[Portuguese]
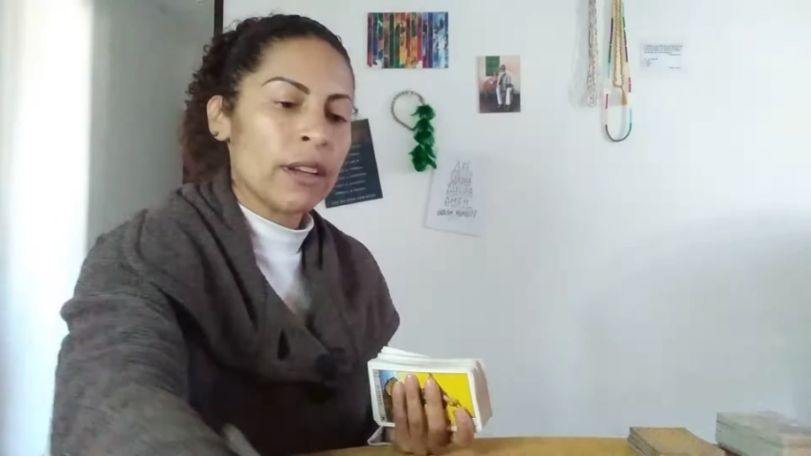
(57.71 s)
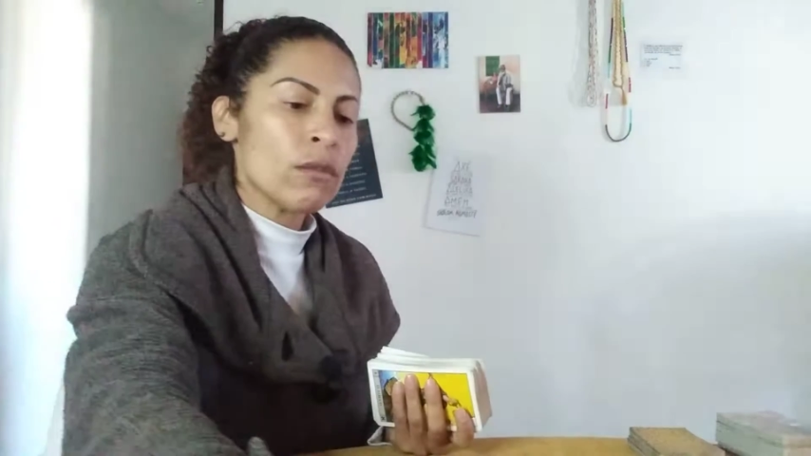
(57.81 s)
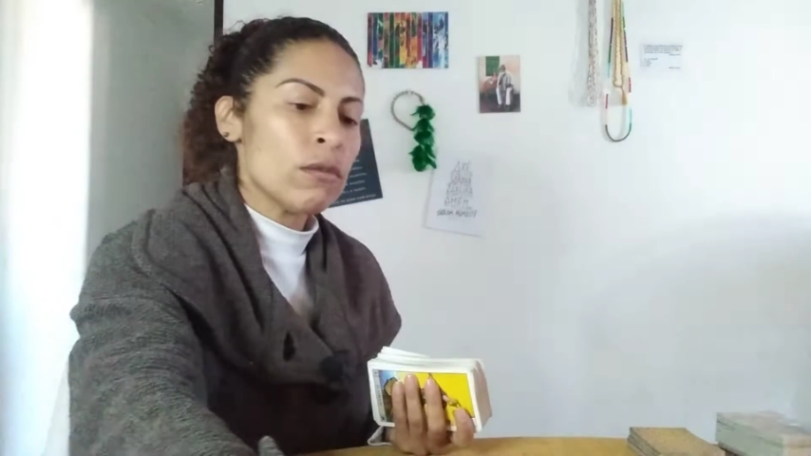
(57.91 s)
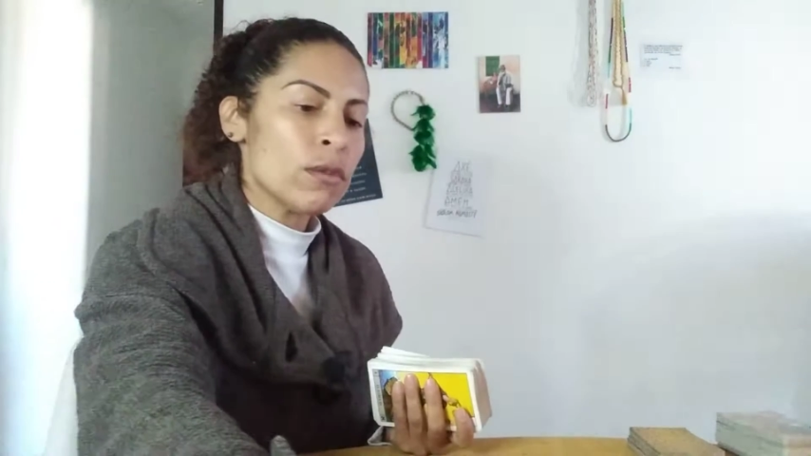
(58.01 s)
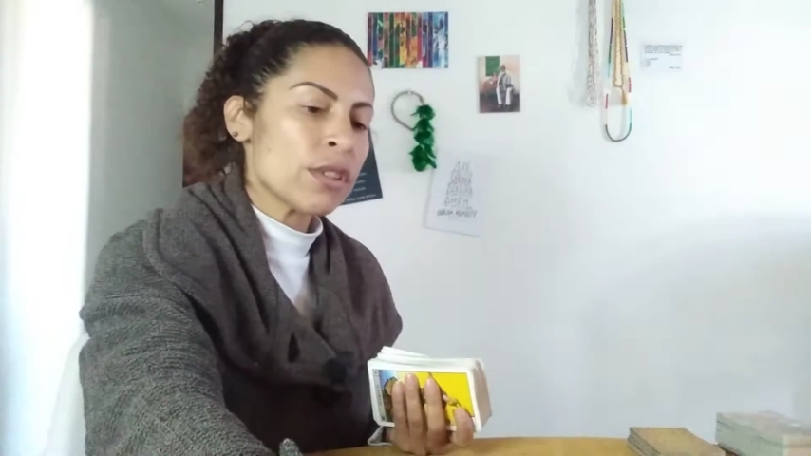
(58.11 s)
fé
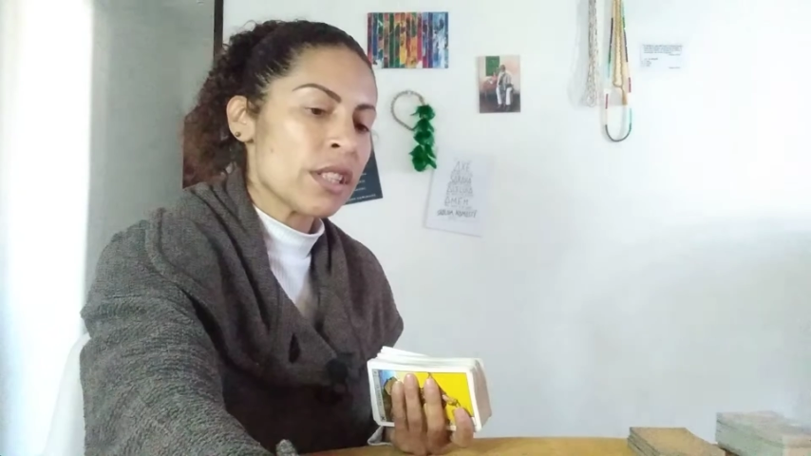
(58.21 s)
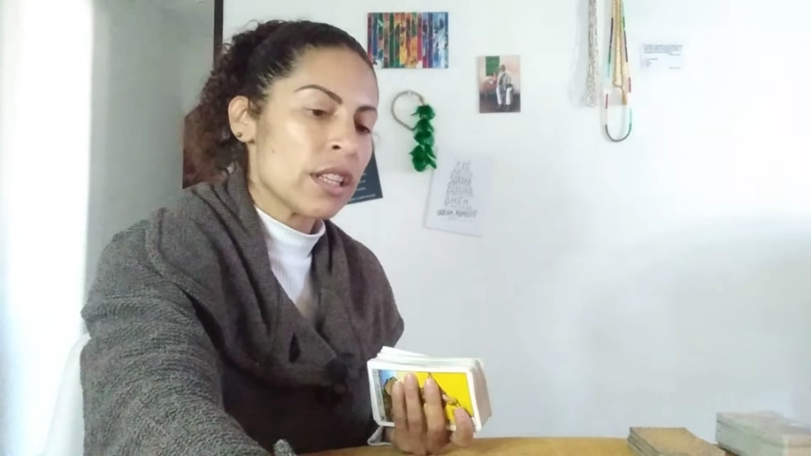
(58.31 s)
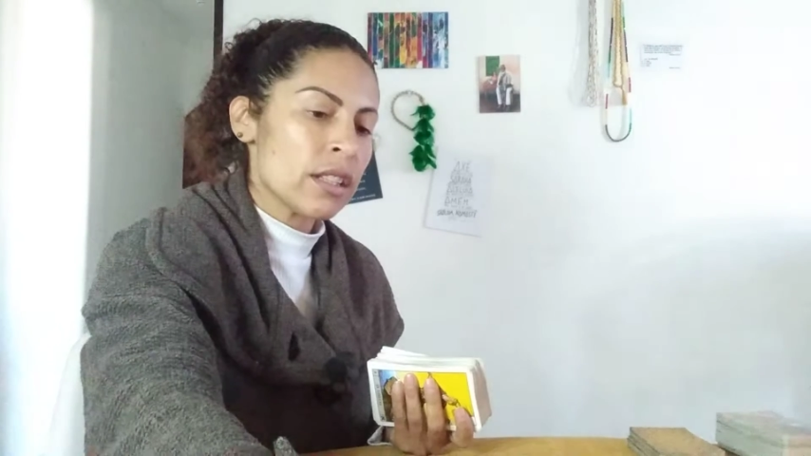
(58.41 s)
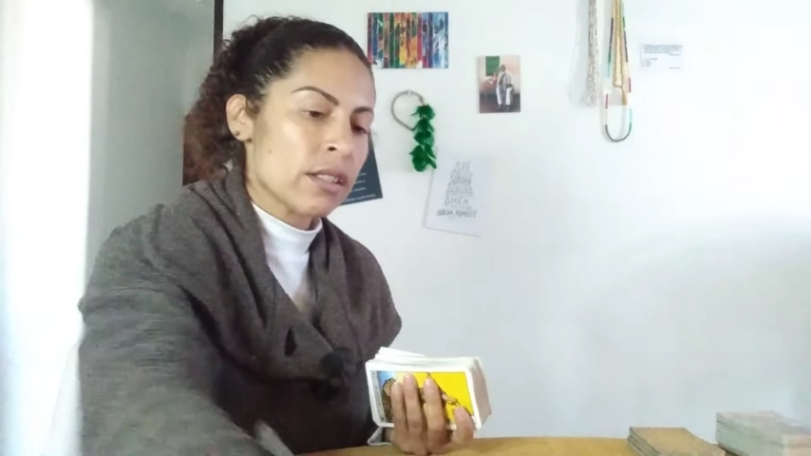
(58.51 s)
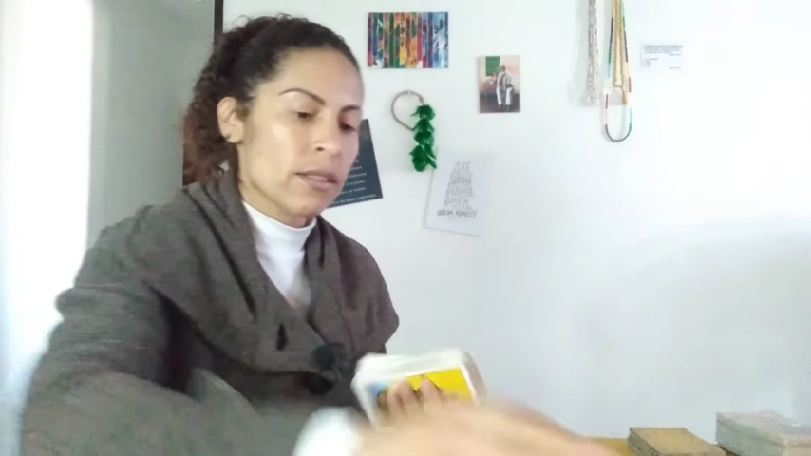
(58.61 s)
com
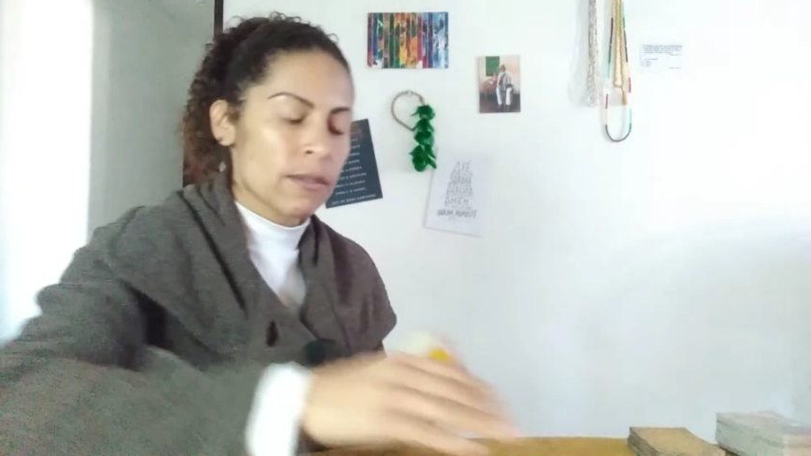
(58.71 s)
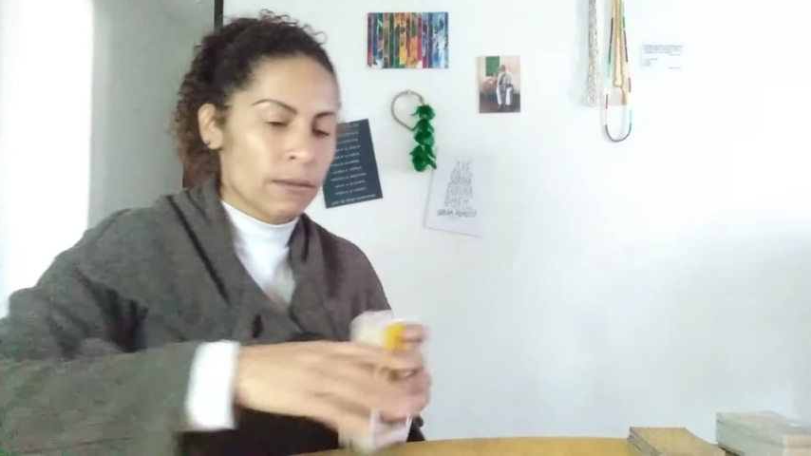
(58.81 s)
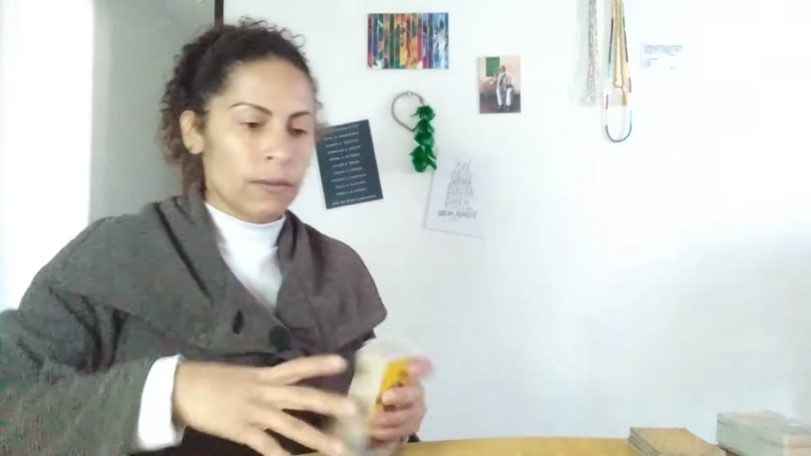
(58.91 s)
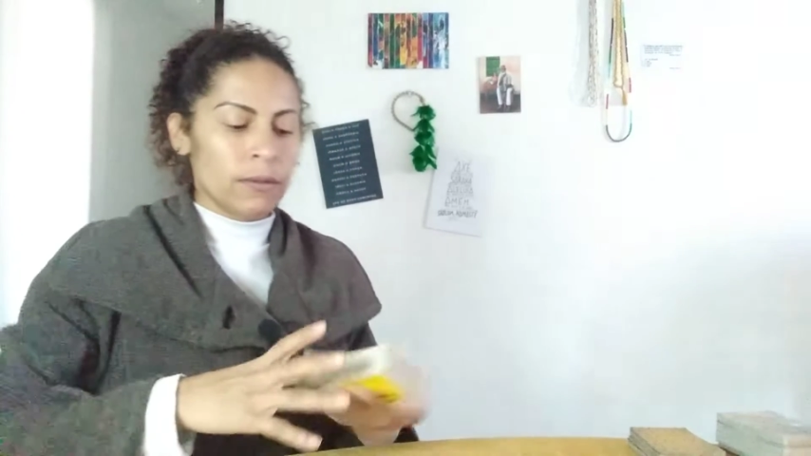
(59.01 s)
vocês.